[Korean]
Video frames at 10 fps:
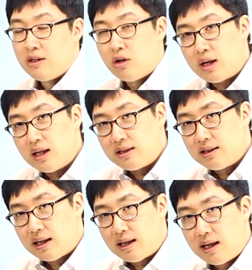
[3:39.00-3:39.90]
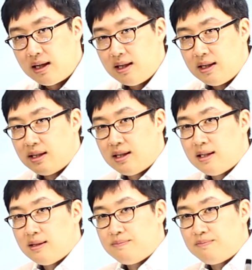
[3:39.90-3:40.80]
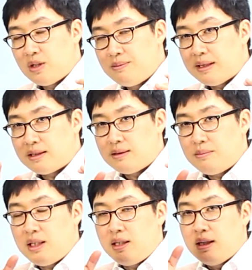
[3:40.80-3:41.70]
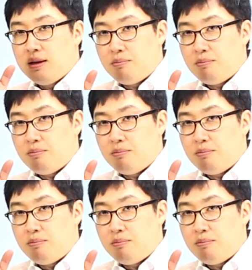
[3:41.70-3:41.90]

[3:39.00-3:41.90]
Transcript: 여기까지 제가 어, 드린 말씀이